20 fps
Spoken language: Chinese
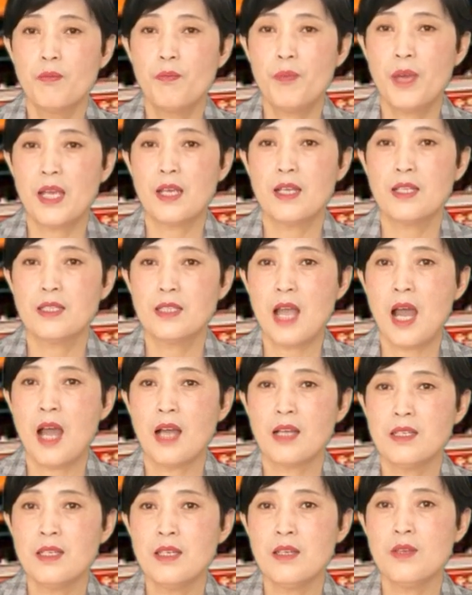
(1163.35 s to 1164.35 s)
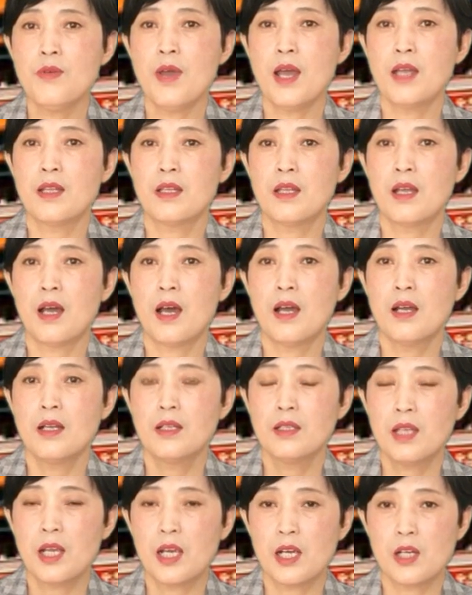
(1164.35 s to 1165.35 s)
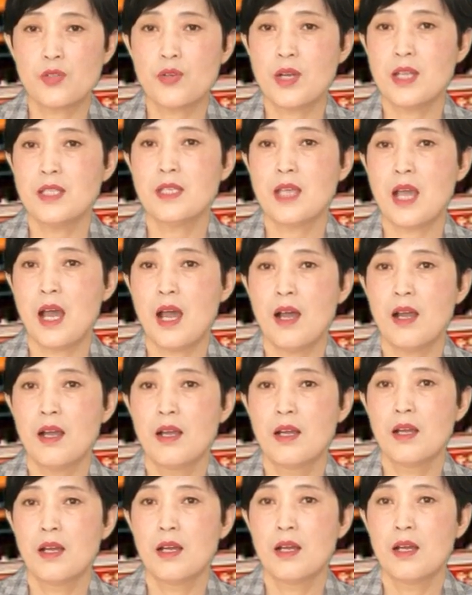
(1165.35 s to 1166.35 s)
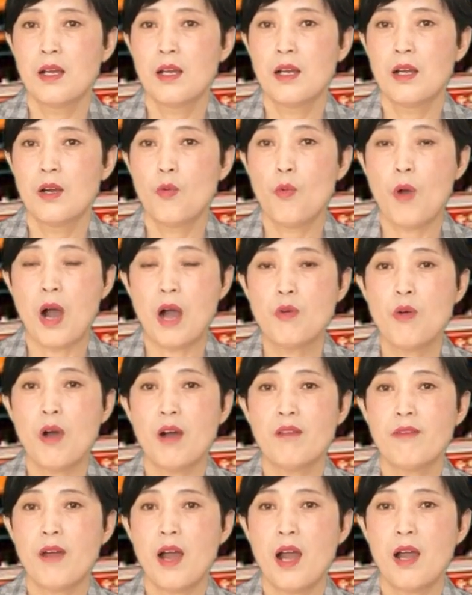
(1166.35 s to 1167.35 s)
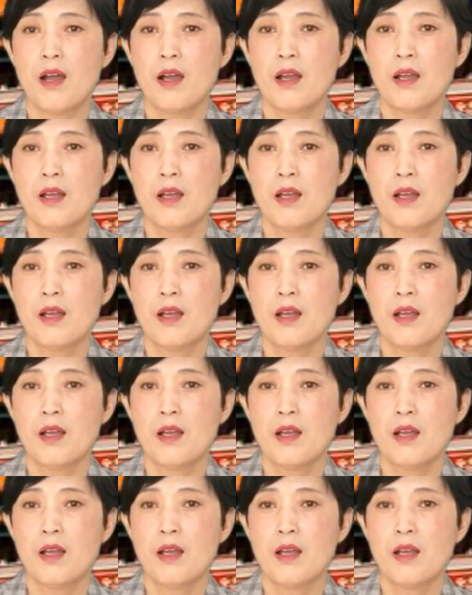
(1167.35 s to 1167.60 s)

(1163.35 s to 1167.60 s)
北大医院的那个专家王广发。